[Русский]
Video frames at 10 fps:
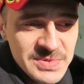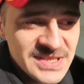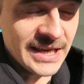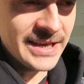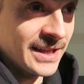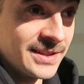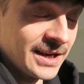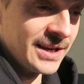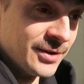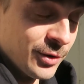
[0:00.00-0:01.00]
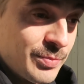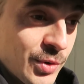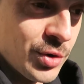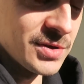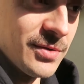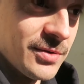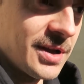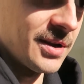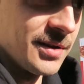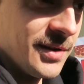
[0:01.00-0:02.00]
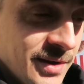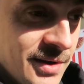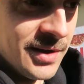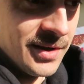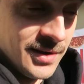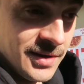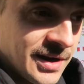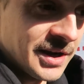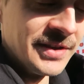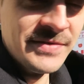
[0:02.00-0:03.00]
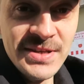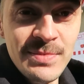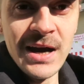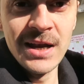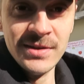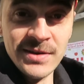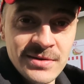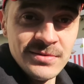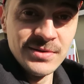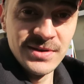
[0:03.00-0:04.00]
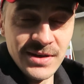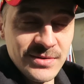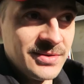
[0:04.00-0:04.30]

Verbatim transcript: она постоянно Алина, вот просто вот как, как не в себя Алина. Вот так